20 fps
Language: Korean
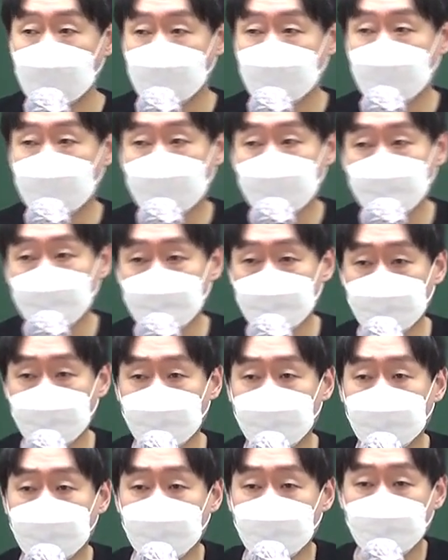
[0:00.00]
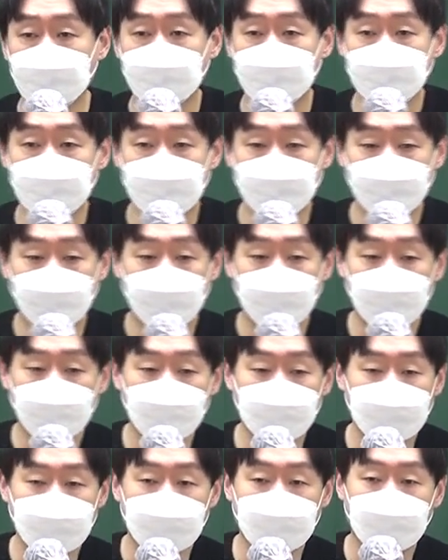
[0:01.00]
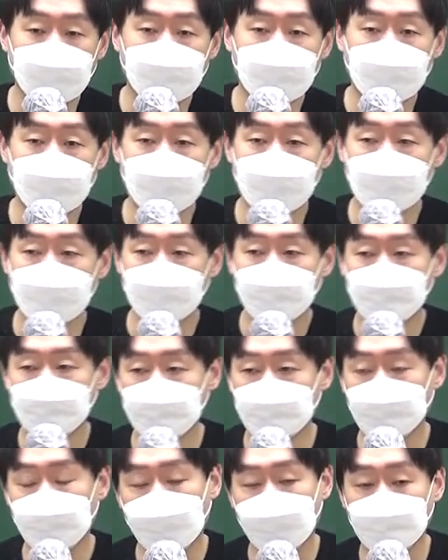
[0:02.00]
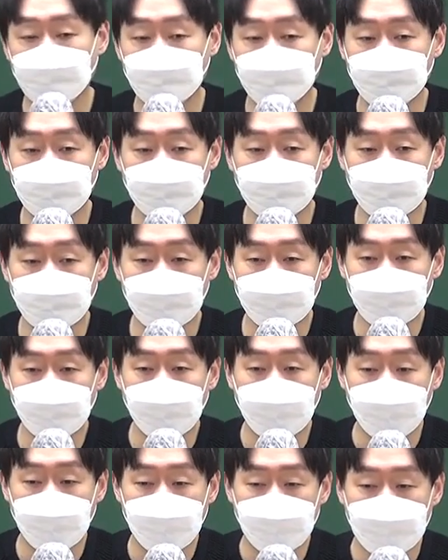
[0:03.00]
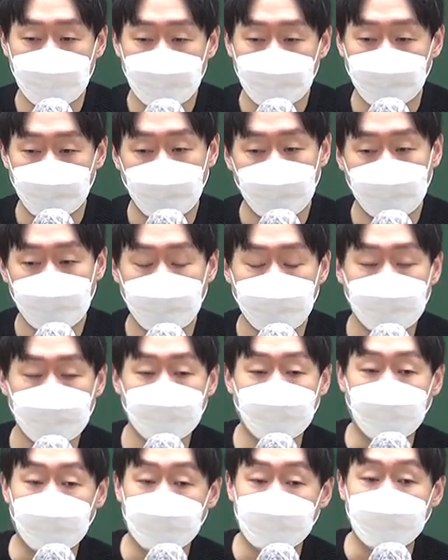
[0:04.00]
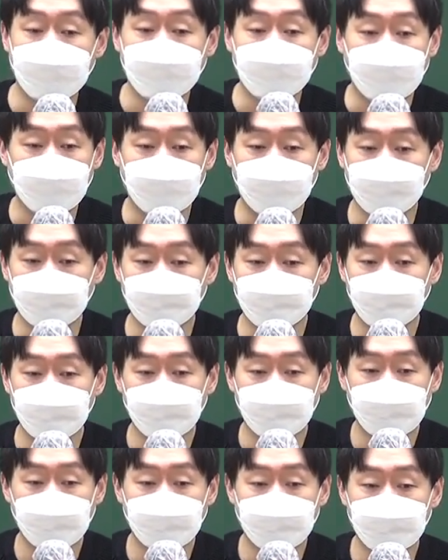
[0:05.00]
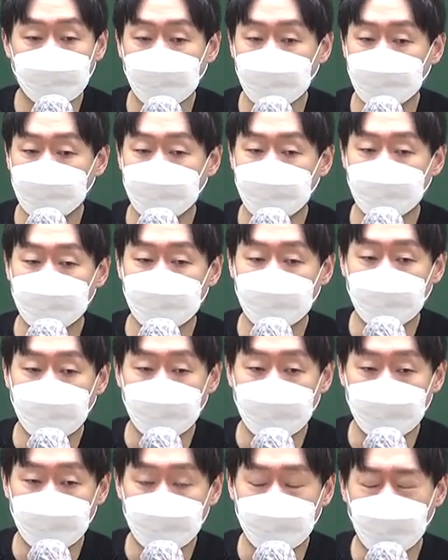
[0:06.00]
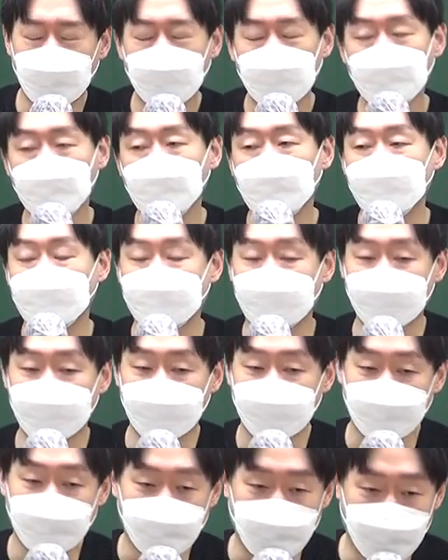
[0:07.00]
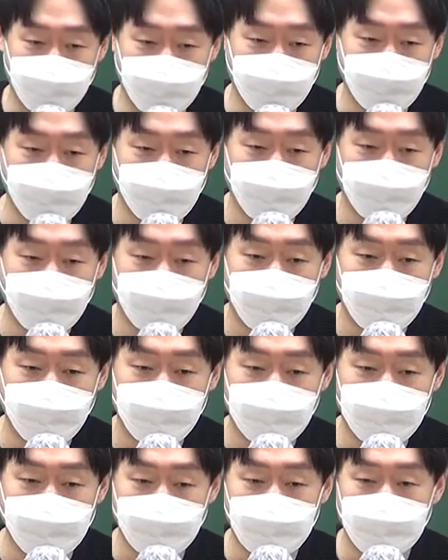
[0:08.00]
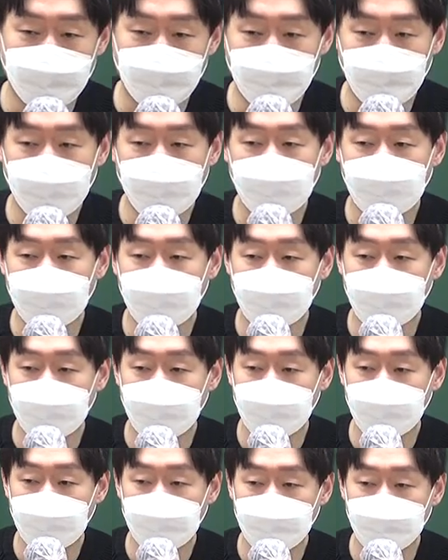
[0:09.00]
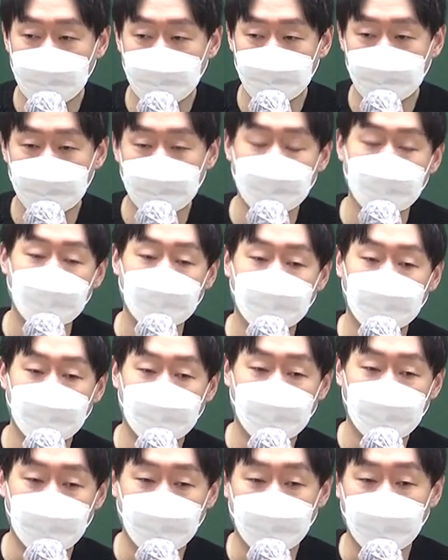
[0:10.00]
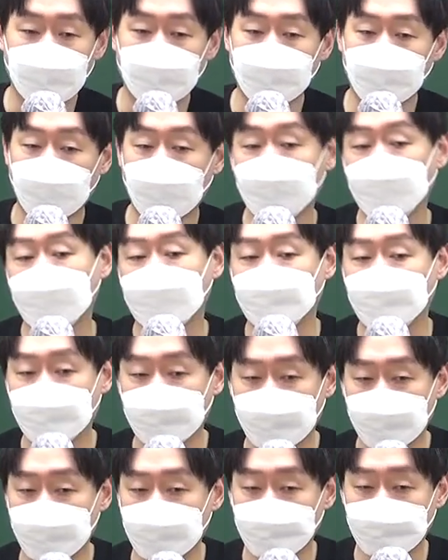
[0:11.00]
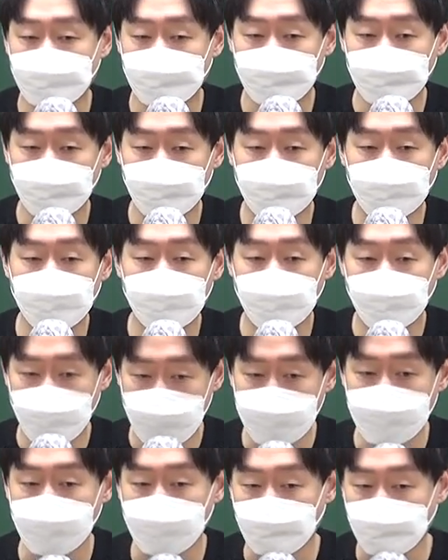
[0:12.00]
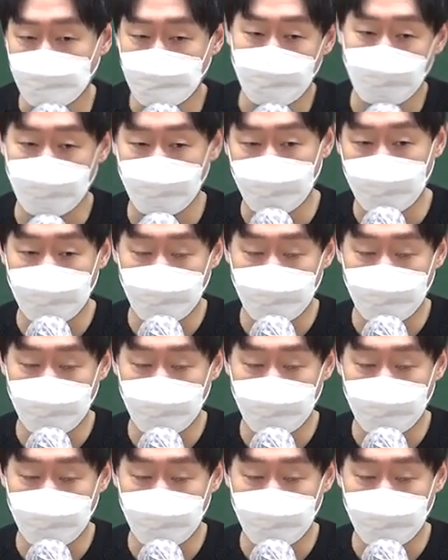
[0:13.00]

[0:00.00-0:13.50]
지금 저희 학원에서 이제 모의고사 보고 계신 분 중에 한 분은 수험기간이 되게 짧아요. 수험기간이 되게 짧은데 정말 잘 쓰세요. 그러니까 유예 분들보다도 오히려 더 잘 쓰시는 분도 계세요. 네,